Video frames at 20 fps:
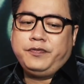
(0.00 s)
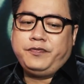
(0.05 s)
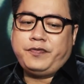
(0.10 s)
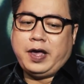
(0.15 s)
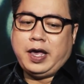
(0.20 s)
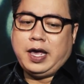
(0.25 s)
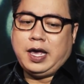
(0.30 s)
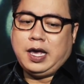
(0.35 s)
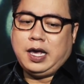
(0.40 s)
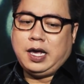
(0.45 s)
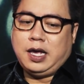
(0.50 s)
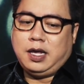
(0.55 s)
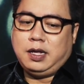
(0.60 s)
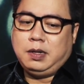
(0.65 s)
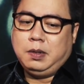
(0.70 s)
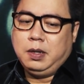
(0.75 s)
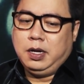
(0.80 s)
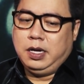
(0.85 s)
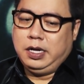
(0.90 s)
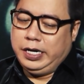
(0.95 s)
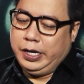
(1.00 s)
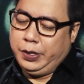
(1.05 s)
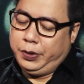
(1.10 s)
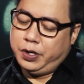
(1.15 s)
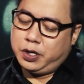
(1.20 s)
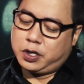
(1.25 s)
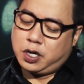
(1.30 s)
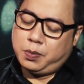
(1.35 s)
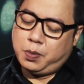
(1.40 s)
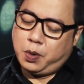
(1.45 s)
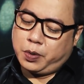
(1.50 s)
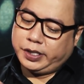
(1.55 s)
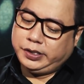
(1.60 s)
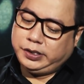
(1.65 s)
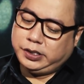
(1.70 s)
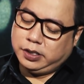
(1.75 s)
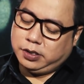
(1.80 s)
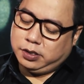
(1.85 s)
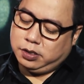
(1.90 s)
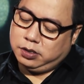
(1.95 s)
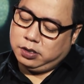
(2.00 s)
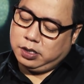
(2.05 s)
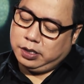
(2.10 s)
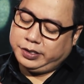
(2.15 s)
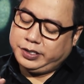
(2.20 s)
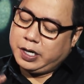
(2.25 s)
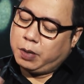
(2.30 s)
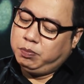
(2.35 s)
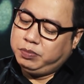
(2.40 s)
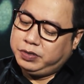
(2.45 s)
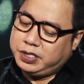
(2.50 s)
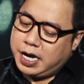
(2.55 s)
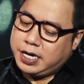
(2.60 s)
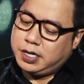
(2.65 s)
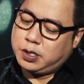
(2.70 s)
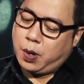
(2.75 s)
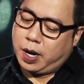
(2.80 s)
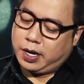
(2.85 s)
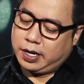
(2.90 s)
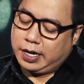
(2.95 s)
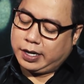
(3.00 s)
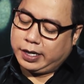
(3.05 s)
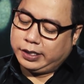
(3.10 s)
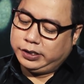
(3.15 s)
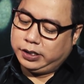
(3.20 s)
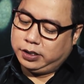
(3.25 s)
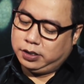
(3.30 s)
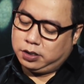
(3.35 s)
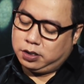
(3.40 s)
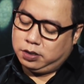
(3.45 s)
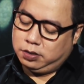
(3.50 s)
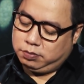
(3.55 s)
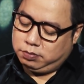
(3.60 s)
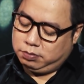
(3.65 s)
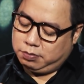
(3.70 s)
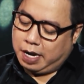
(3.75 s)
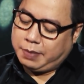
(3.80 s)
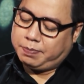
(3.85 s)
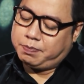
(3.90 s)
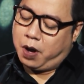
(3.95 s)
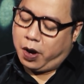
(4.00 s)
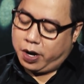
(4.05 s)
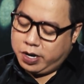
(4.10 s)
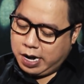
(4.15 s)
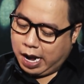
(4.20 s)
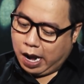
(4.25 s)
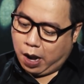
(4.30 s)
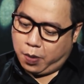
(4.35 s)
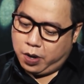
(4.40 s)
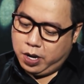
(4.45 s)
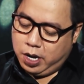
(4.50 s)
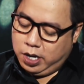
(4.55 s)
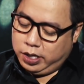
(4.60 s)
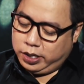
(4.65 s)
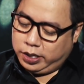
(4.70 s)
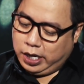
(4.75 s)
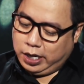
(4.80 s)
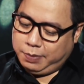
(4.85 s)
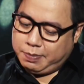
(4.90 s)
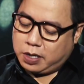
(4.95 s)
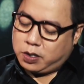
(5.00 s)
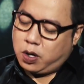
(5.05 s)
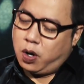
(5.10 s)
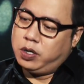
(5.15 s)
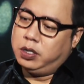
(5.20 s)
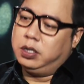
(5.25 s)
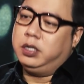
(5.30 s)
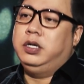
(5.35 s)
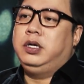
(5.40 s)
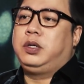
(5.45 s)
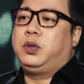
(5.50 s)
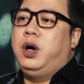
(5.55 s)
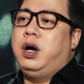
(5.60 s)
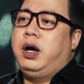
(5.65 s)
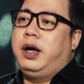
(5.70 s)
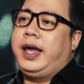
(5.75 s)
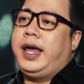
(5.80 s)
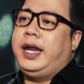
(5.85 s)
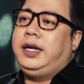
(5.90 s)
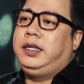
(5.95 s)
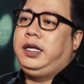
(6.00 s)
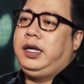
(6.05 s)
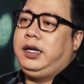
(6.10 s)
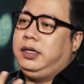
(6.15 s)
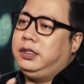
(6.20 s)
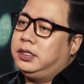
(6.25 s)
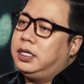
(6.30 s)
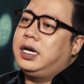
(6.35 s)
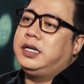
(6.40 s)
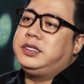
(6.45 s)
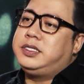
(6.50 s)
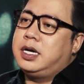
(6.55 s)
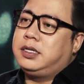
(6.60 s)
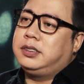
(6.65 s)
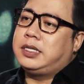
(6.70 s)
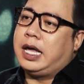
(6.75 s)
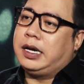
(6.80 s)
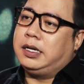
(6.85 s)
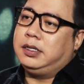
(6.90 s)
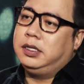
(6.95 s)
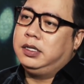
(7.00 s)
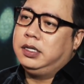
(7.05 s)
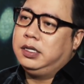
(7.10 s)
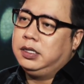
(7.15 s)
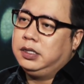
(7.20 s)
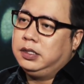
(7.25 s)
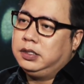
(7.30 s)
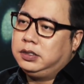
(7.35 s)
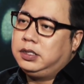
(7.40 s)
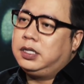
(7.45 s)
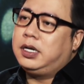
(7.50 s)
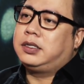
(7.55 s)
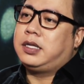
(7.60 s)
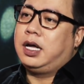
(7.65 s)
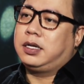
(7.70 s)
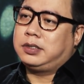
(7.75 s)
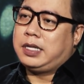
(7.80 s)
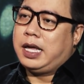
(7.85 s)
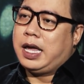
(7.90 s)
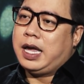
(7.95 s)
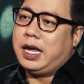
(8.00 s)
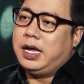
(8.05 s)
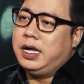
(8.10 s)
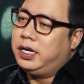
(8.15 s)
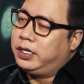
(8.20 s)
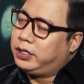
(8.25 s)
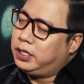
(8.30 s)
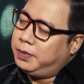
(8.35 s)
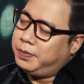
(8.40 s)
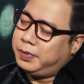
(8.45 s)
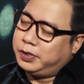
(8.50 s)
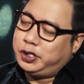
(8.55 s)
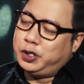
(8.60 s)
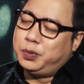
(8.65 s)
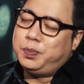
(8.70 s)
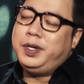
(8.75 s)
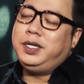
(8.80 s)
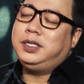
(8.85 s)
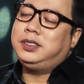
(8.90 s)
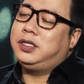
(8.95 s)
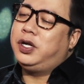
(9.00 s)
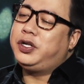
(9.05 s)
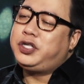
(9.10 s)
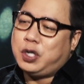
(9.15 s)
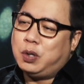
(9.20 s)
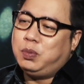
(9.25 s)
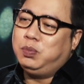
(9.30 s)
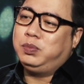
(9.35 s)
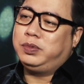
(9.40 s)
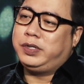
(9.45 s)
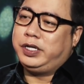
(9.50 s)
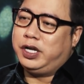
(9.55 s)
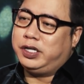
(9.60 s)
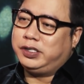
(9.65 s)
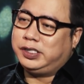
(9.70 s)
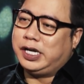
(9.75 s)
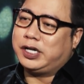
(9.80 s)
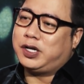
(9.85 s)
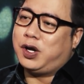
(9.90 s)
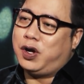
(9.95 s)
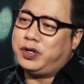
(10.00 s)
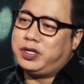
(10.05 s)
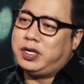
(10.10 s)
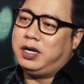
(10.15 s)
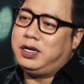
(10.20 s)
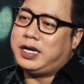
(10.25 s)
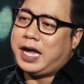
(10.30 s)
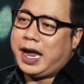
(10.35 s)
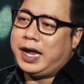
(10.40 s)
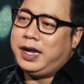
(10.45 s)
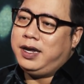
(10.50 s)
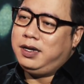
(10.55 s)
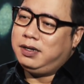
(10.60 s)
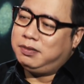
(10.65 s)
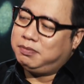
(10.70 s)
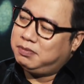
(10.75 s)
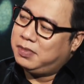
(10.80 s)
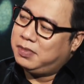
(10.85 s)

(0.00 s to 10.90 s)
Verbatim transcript: và liệu nó có một cái sự trông ờ, chênh hoặc là cái sự ừ, mệt mỏi nào khi mà con người của Hờ Hen thì rất là chân thành rất là thật thà nhưng mà showbiz nói chung thì nó sẽ có những cái